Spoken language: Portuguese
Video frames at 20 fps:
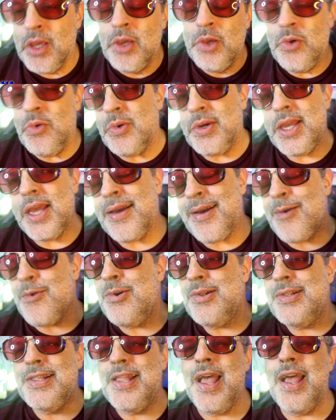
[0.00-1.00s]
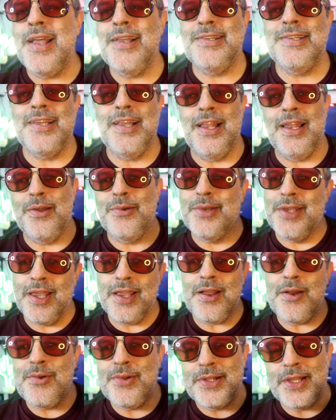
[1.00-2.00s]
E o que, que acontece, galera? O que, que
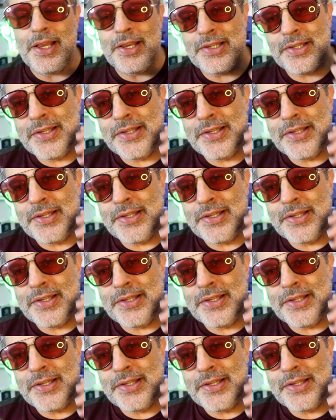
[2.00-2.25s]
acontece?